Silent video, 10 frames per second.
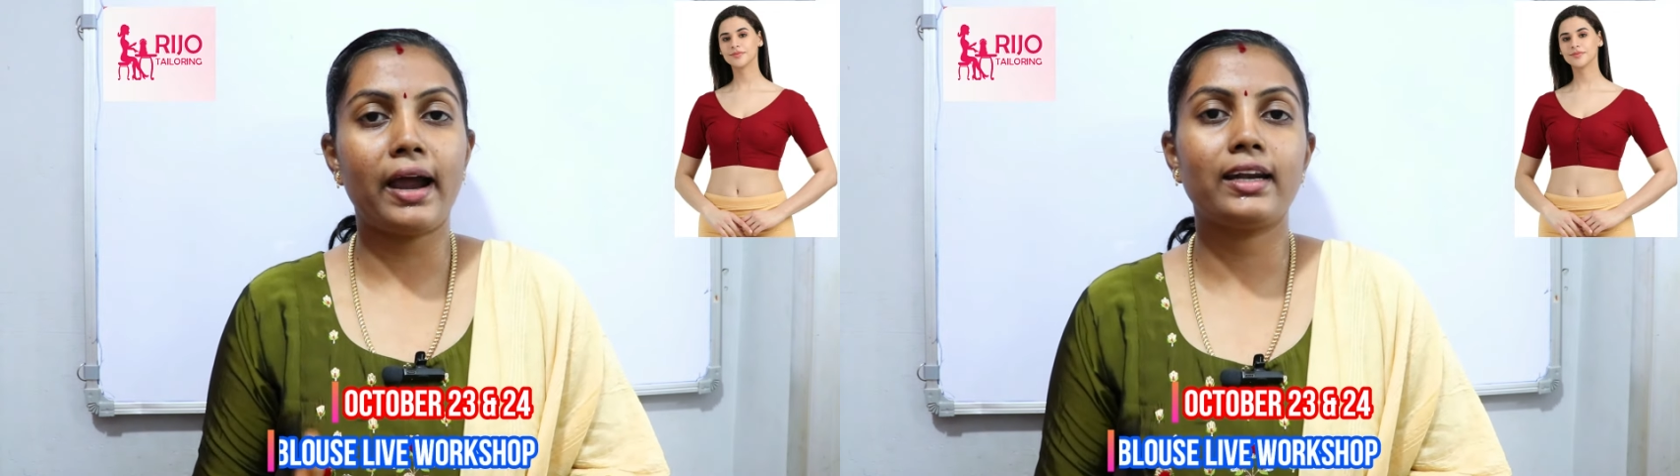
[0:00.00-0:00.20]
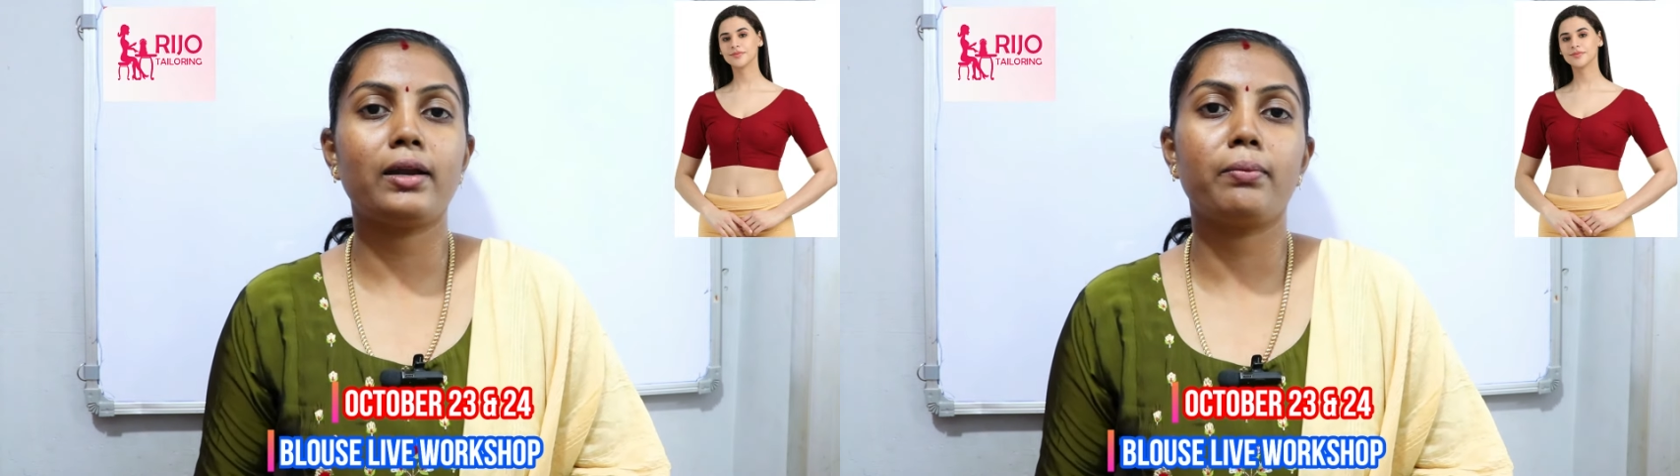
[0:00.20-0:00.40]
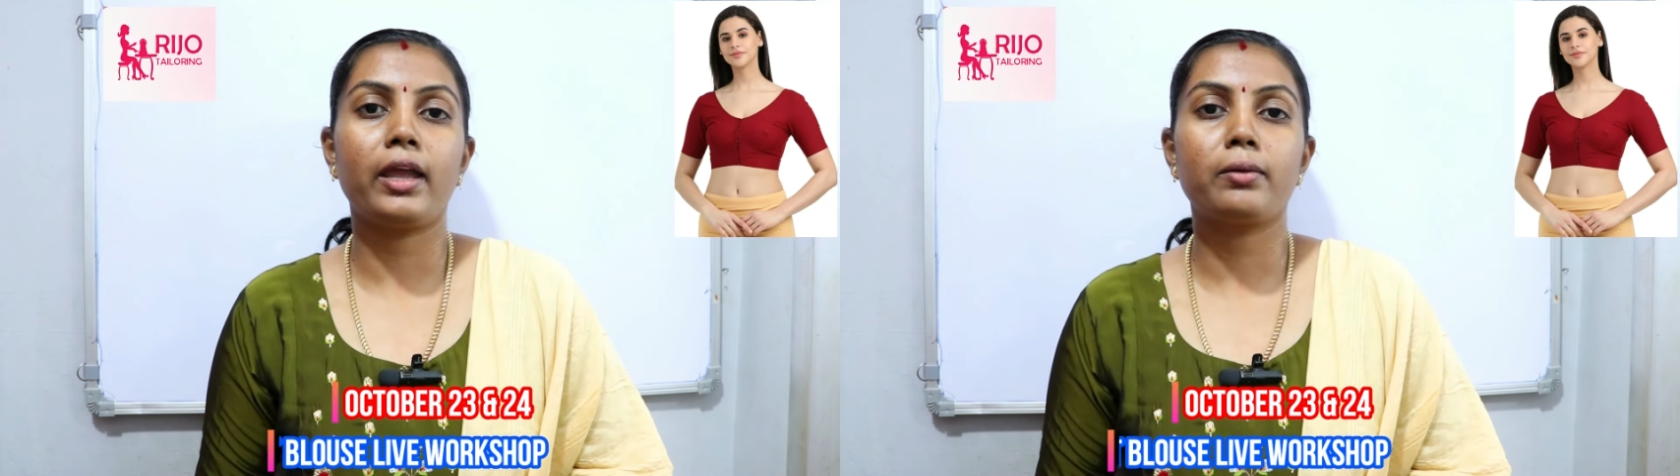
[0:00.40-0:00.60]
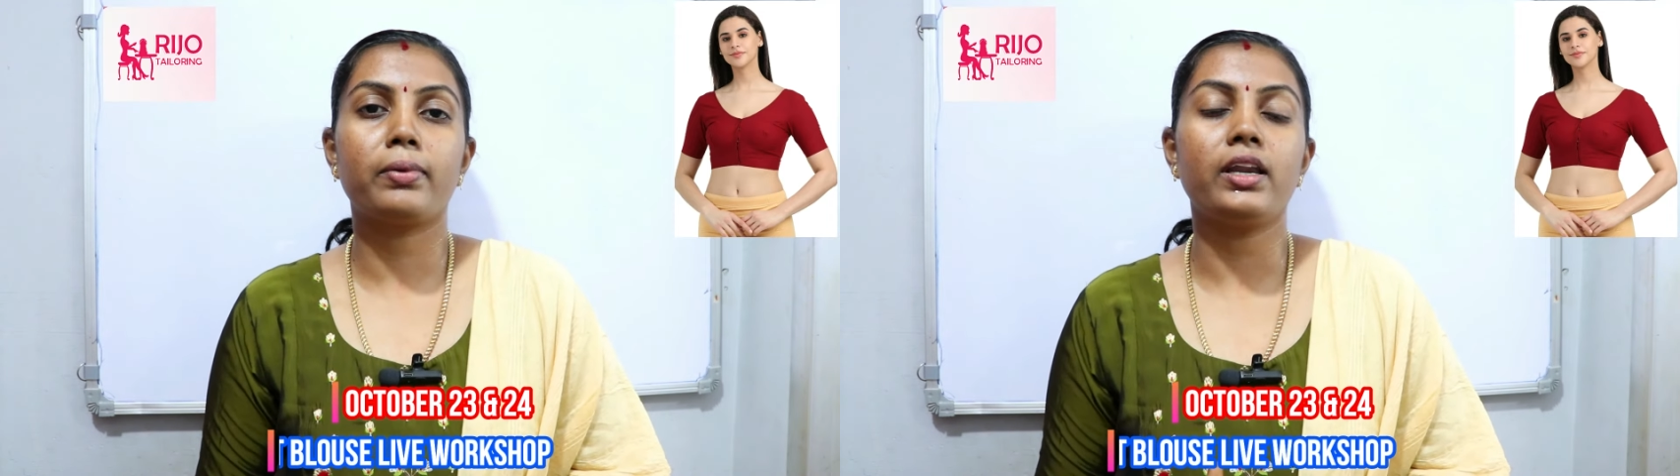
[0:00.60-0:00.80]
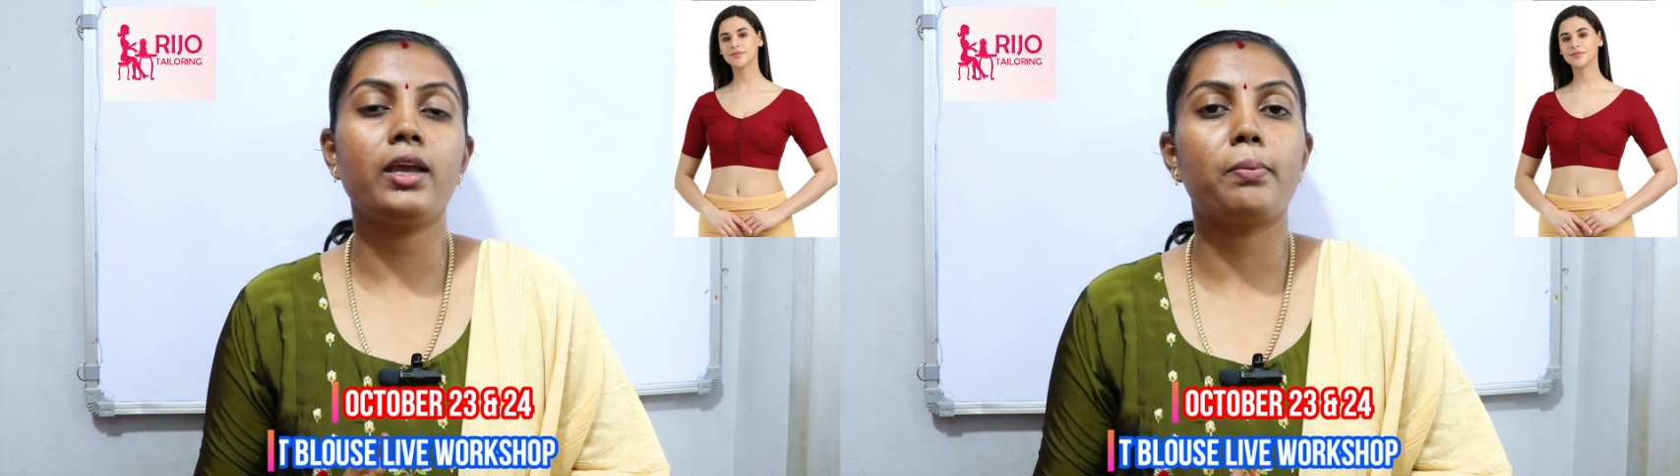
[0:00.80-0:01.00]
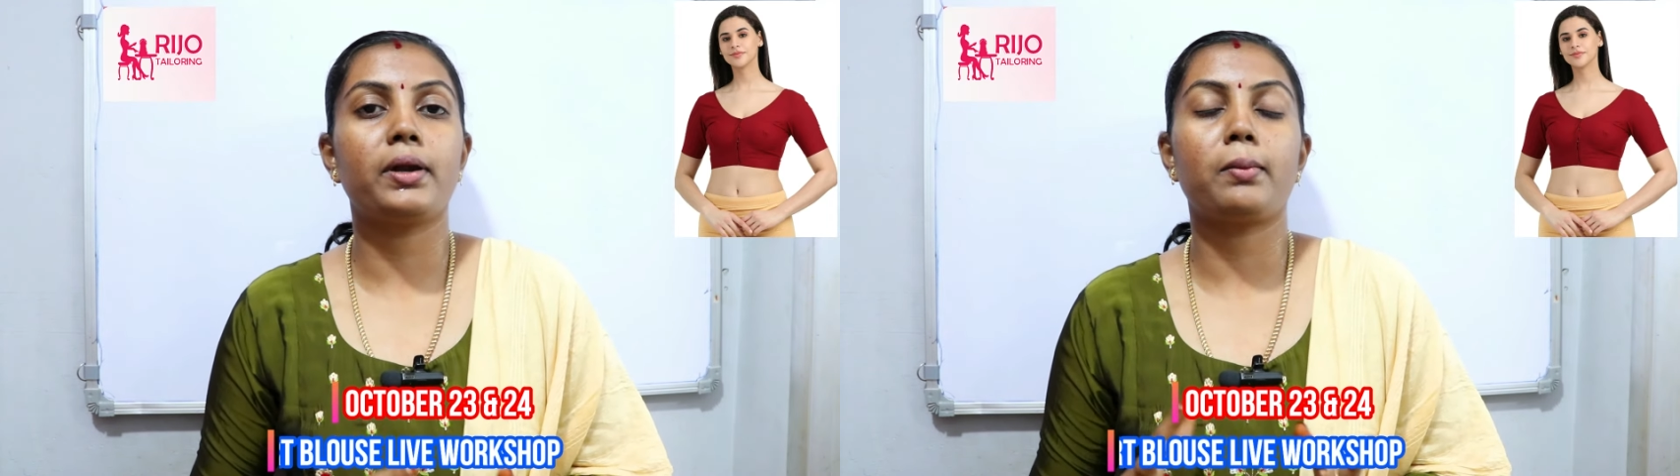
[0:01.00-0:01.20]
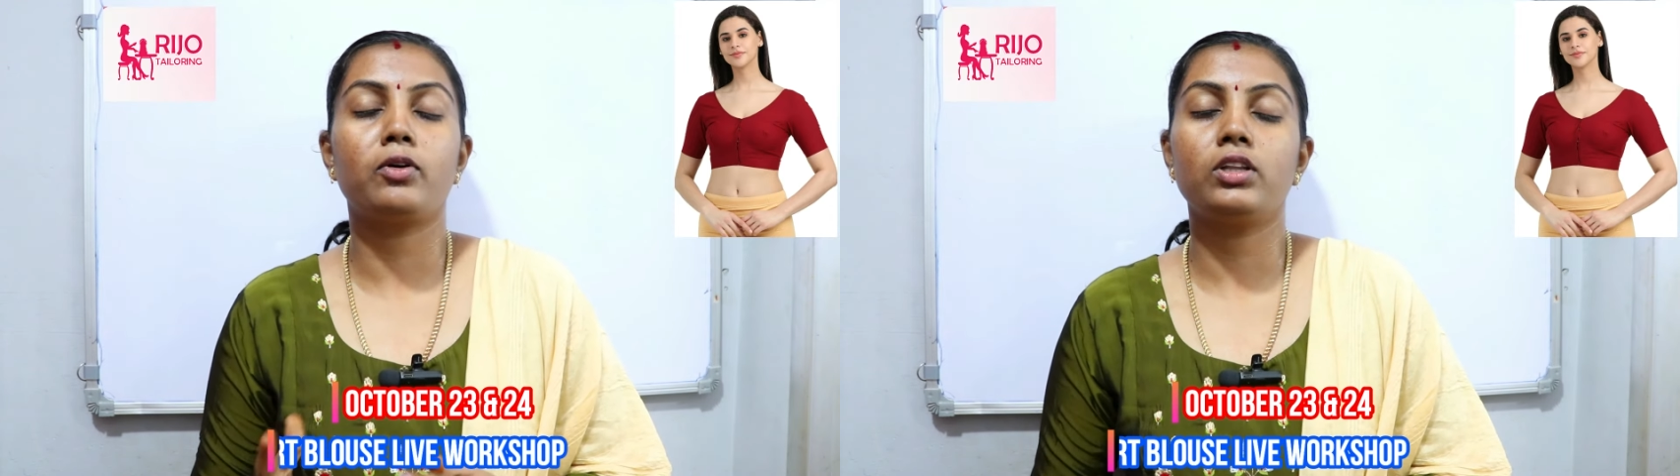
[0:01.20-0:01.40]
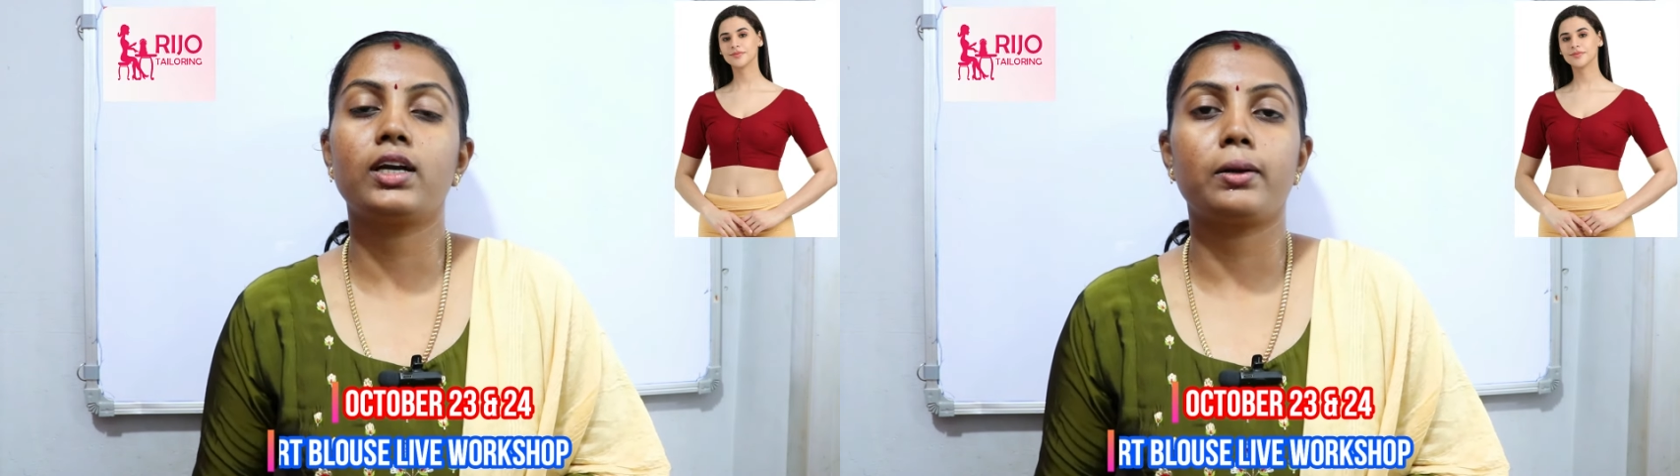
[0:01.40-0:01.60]
பேட்டர்ன் மேக் பண்ணி எப்படி
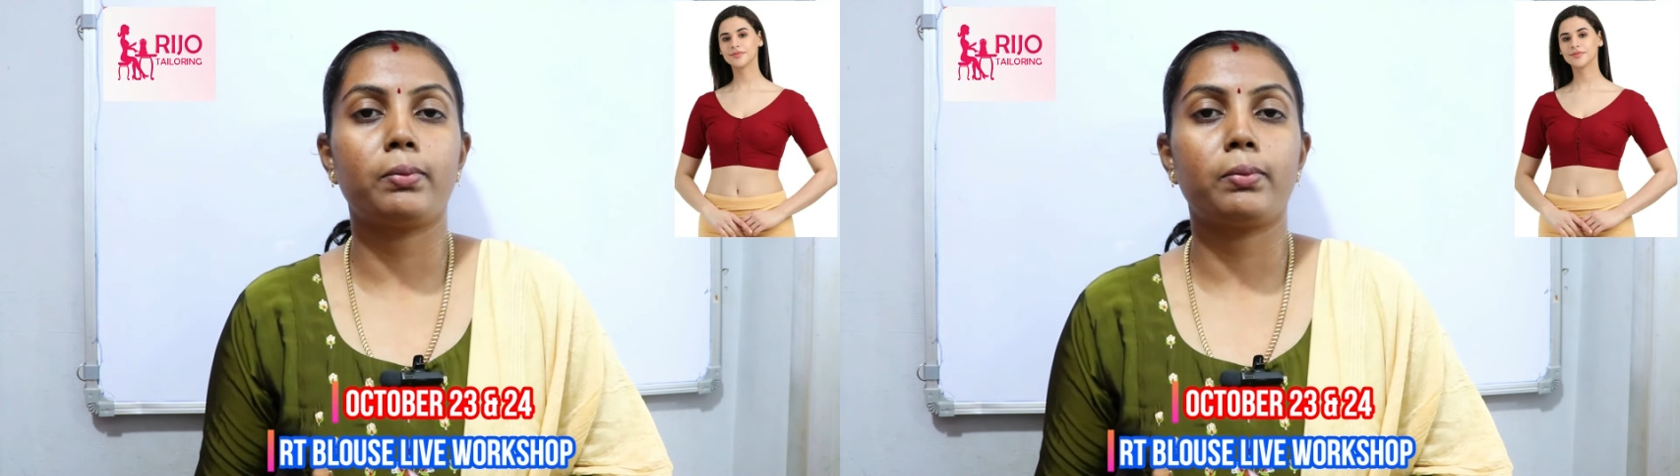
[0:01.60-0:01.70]
நம்ம வந்து